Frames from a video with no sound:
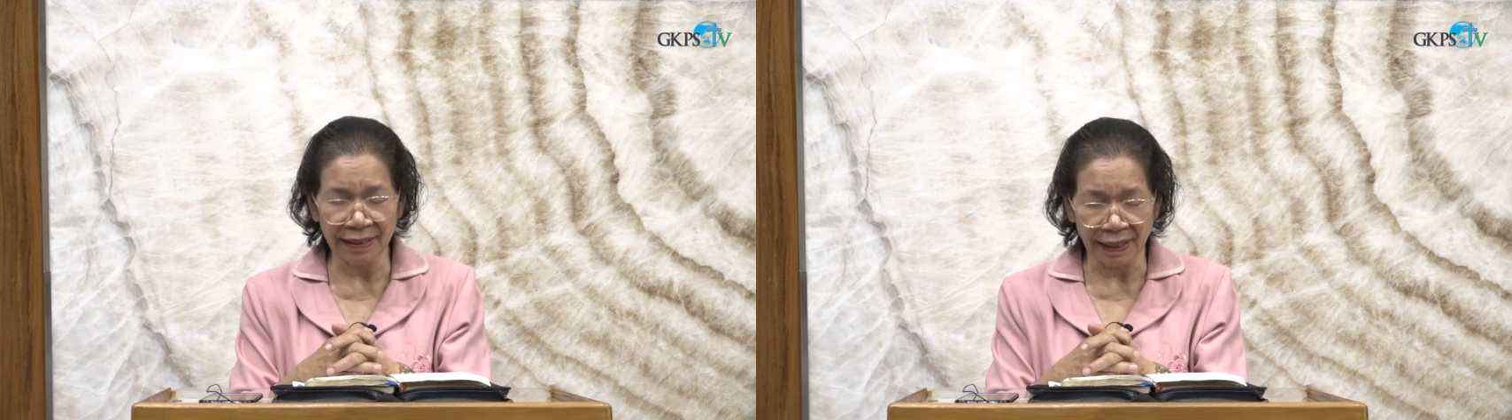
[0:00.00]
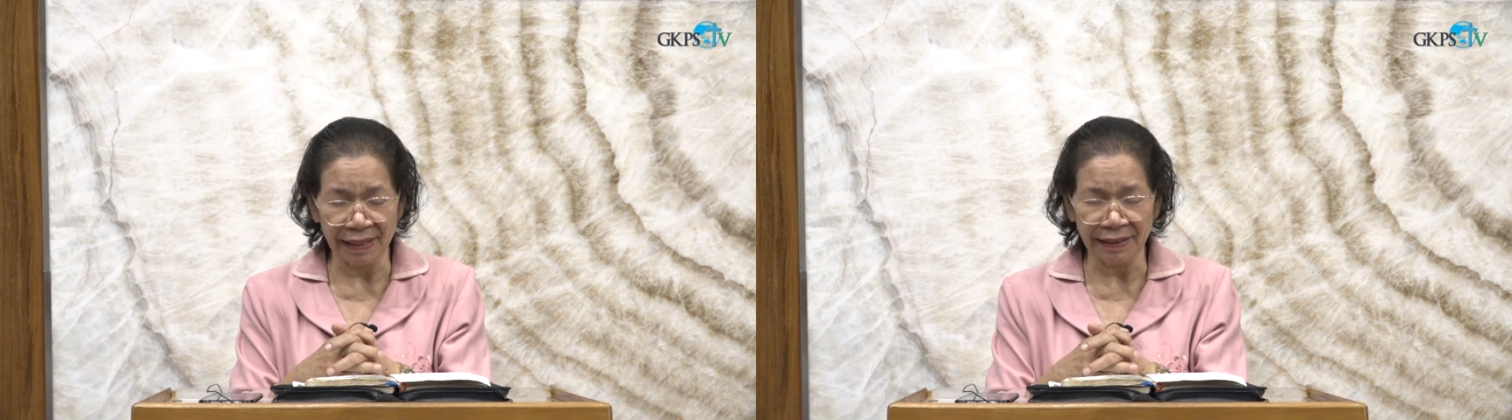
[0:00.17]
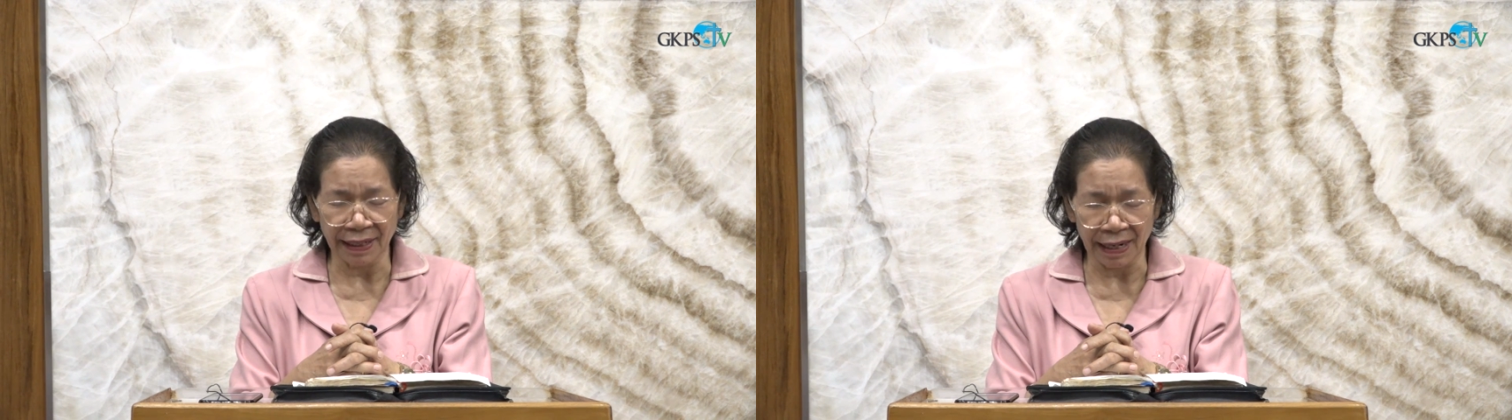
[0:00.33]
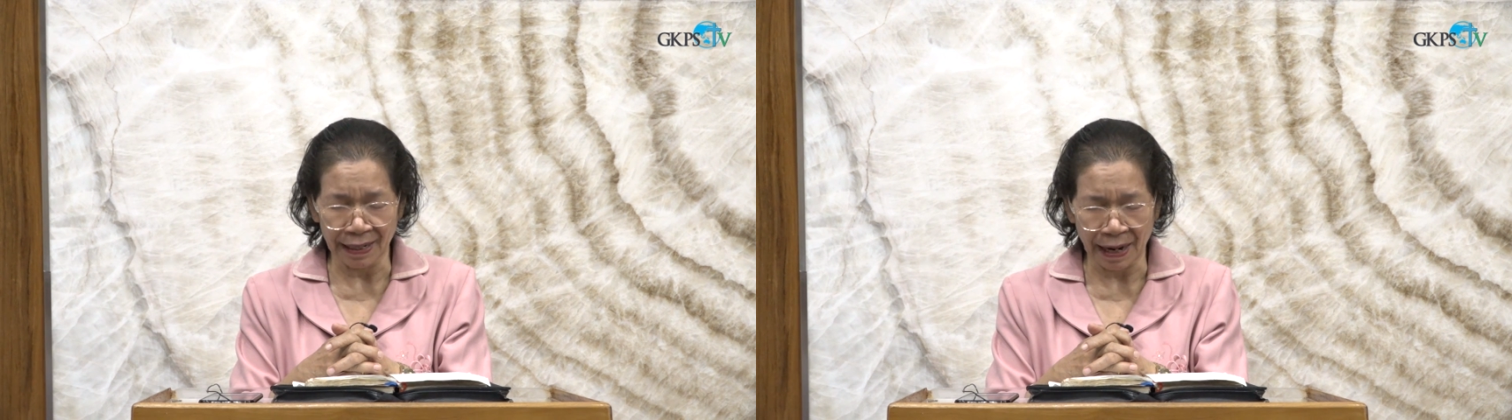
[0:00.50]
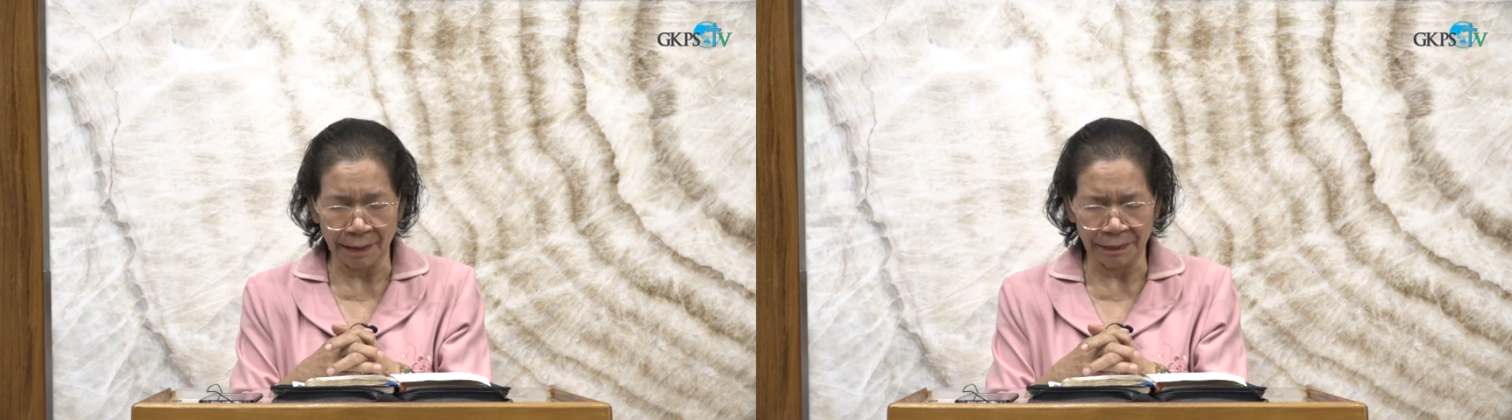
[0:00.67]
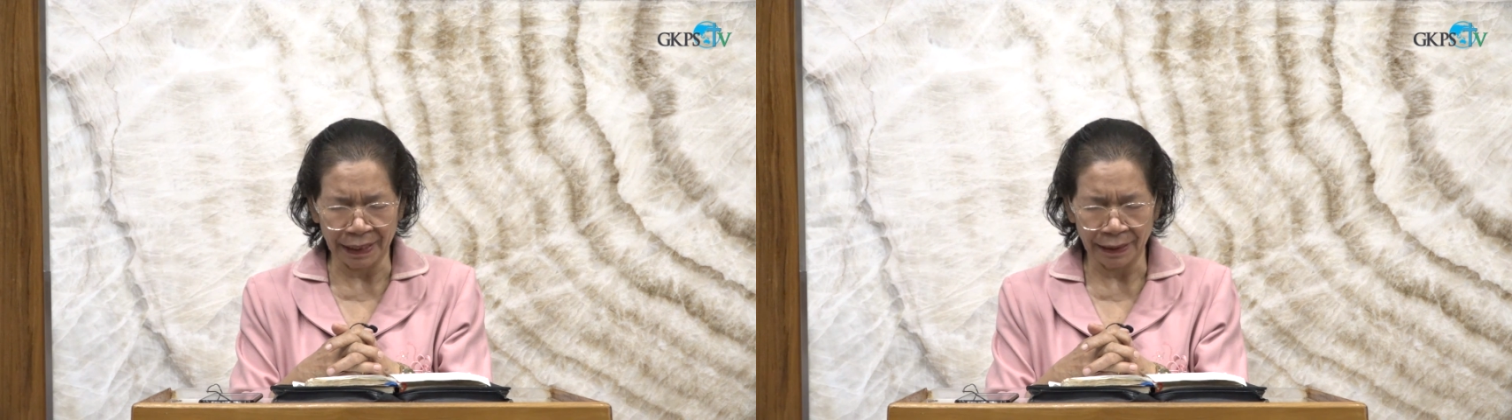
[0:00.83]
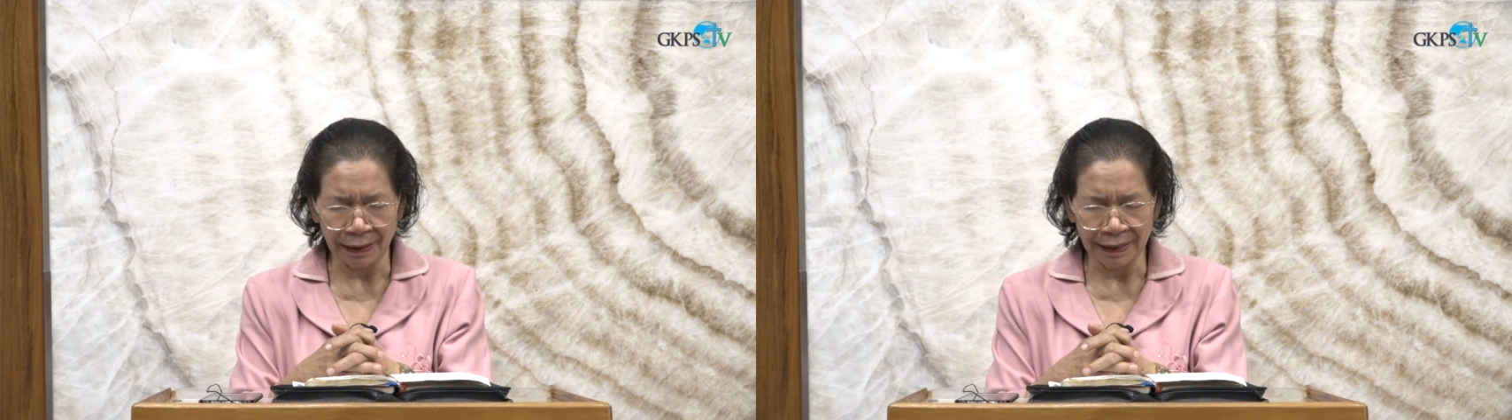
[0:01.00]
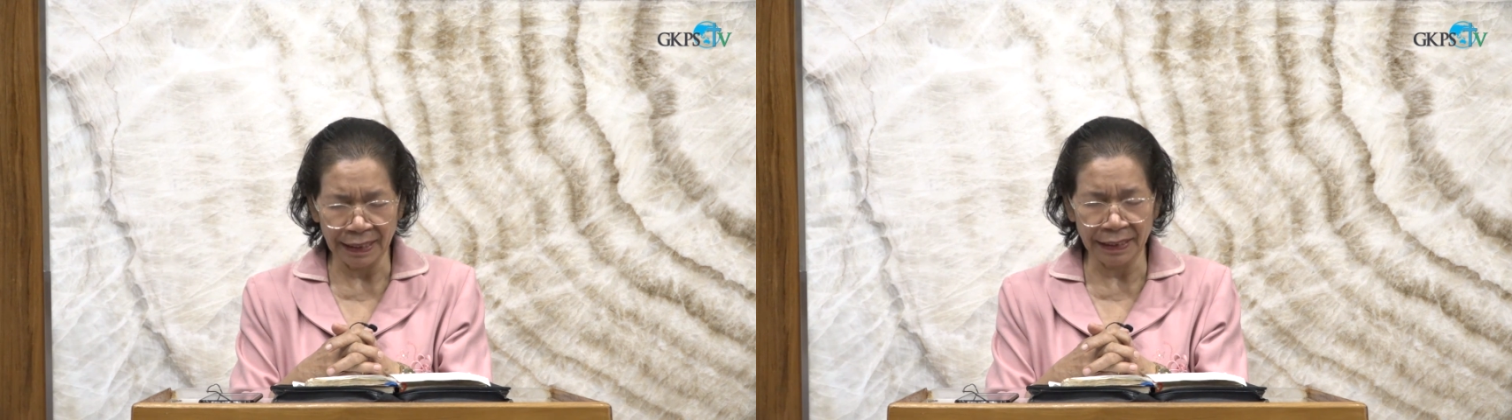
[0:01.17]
di tengah-tengah kami,